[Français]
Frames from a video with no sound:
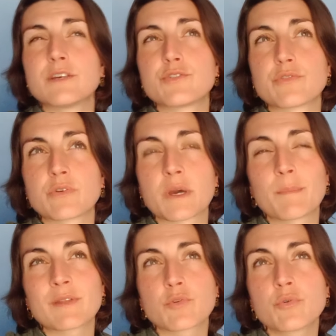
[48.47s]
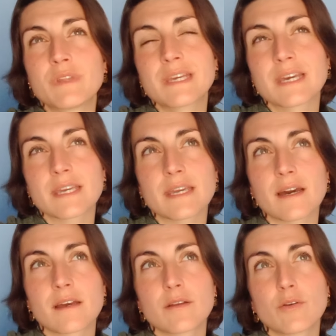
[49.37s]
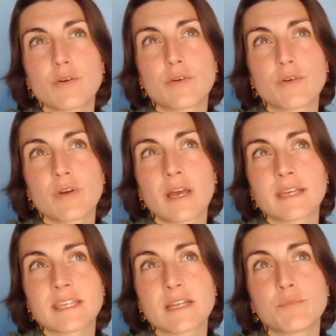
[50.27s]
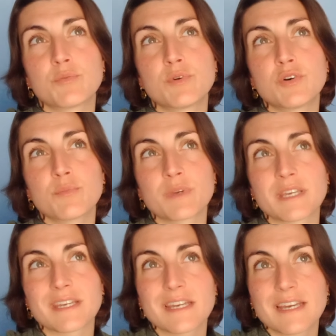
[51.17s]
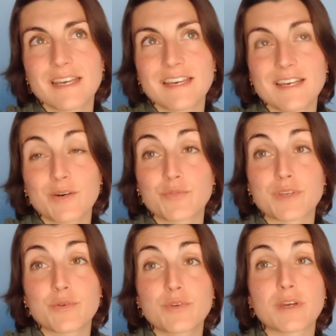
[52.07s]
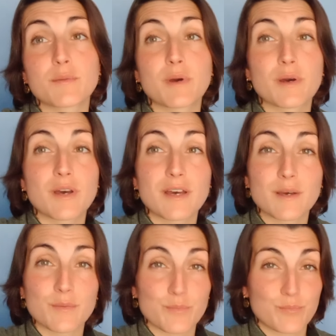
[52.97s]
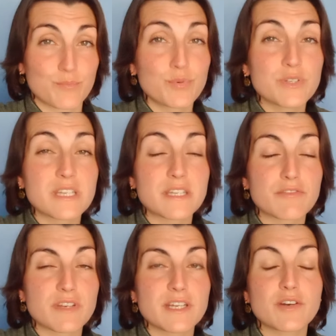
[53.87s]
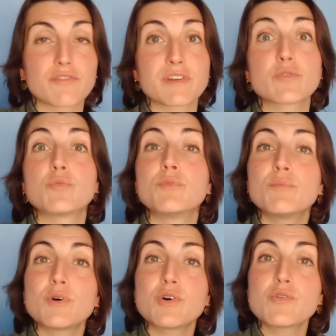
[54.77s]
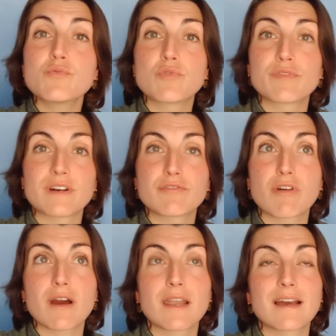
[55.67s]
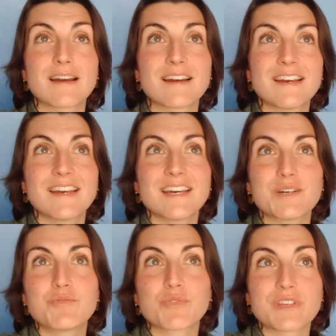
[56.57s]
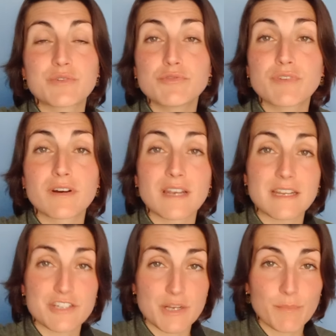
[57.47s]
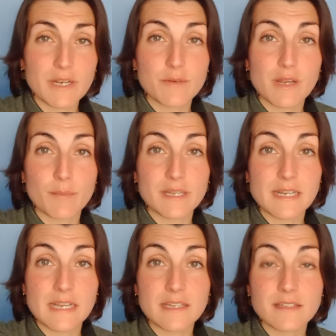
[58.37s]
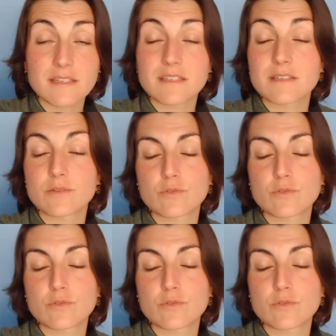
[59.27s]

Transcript: je ne saurais pas trop décrire à quel moment, mais on a eu quand même un, un, beau dénivelé. En fait, au moment où on va voir la, où on découvre la chapelle de la Madeleine, qui est